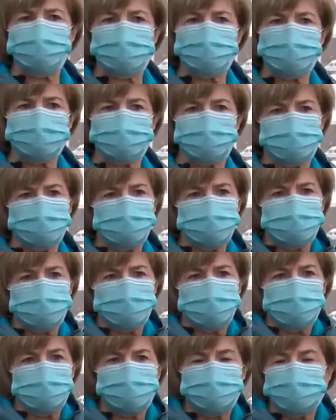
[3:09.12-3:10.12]
trouve que
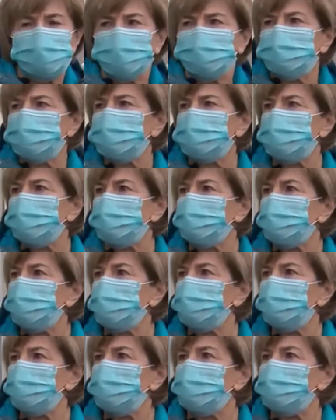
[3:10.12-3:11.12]
c'est bien.
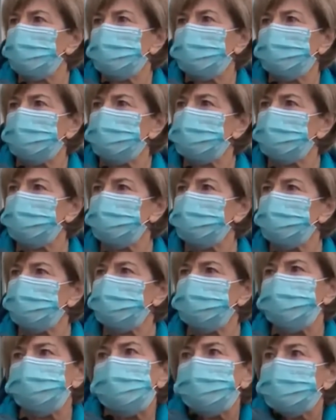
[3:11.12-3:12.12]
Euh,
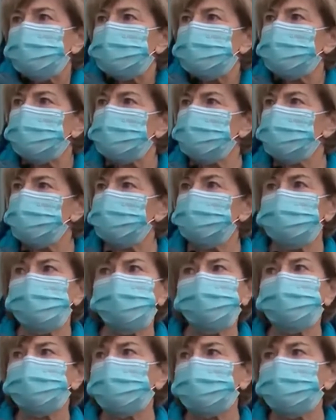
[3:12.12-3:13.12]
c'était
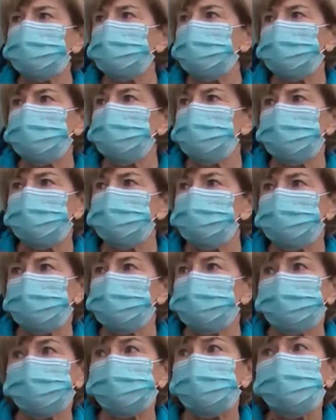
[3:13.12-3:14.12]
ouvert hier soir jusqu'à
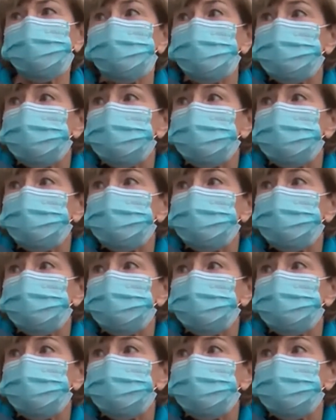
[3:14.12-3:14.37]
9 h.